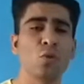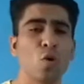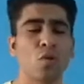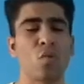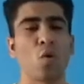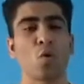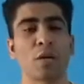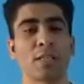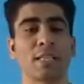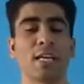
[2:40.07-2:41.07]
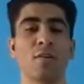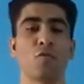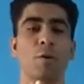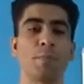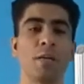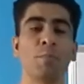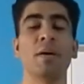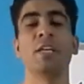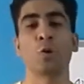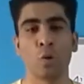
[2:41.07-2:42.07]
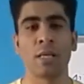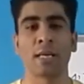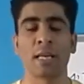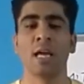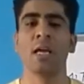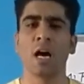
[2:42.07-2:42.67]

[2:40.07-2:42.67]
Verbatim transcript: लोग फॉलो करते हैं वो अपनी मनी को लेकर है